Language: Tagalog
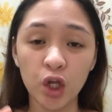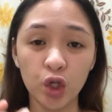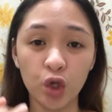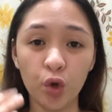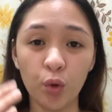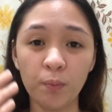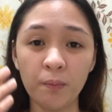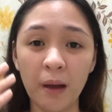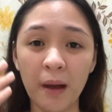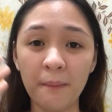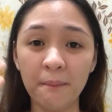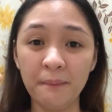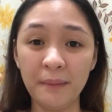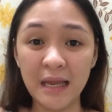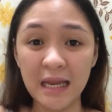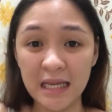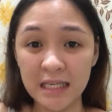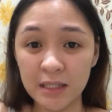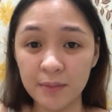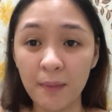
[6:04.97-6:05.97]
yung
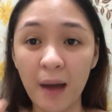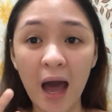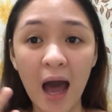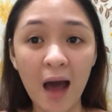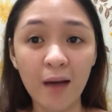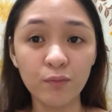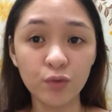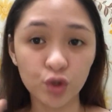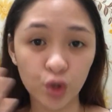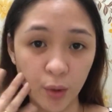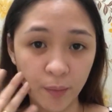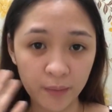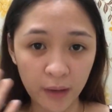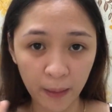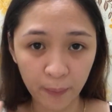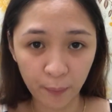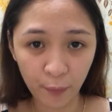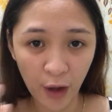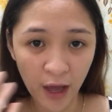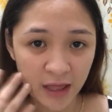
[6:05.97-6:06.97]
mabilis maka-absorb
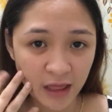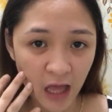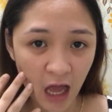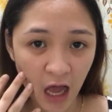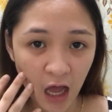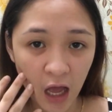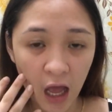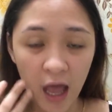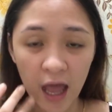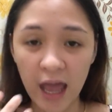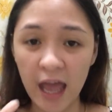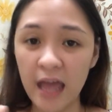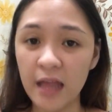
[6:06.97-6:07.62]
ng product,